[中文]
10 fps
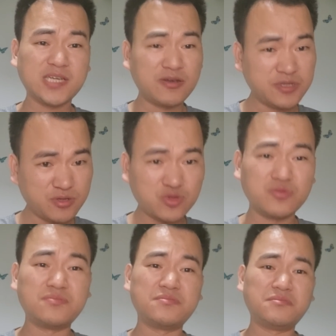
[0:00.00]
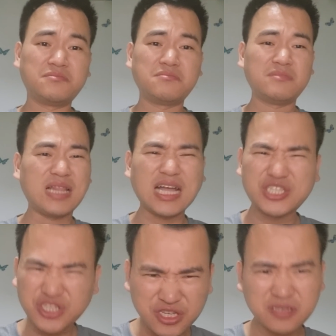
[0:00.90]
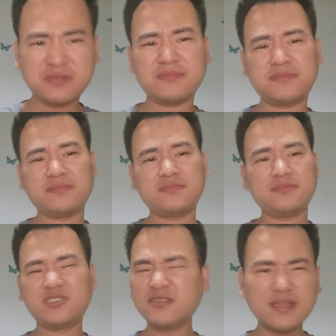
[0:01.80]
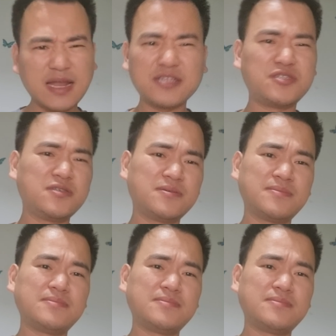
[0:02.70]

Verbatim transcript: 高晓松，垃圾，真的垃圾。